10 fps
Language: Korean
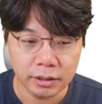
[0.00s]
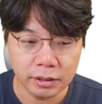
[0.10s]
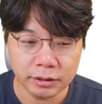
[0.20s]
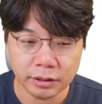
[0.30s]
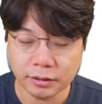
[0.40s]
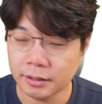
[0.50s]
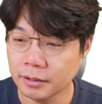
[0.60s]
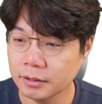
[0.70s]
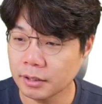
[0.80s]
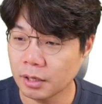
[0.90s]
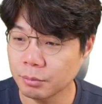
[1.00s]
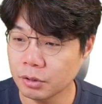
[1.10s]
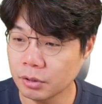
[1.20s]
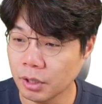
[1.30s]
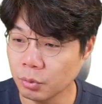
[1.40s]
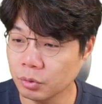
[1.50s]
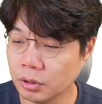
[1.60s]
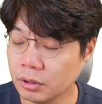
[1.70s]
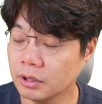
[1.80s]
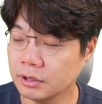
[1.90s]
일자리를 찾는 사람들은 계속
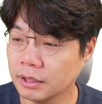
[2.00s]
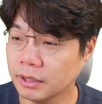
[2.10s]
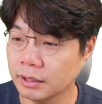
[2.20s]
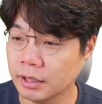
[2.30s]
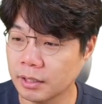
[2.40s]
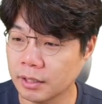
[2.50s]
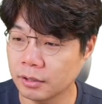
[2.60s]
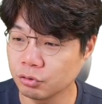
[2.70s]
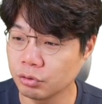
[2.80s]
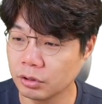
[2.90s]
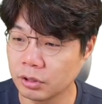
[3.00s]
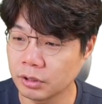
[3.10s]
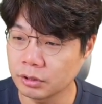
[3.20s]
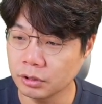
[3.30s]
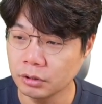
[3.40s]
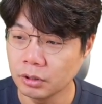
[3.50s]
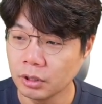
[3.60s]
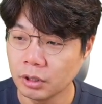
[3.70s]
일자리를 찾아갈 테니까 줄어들겠죠.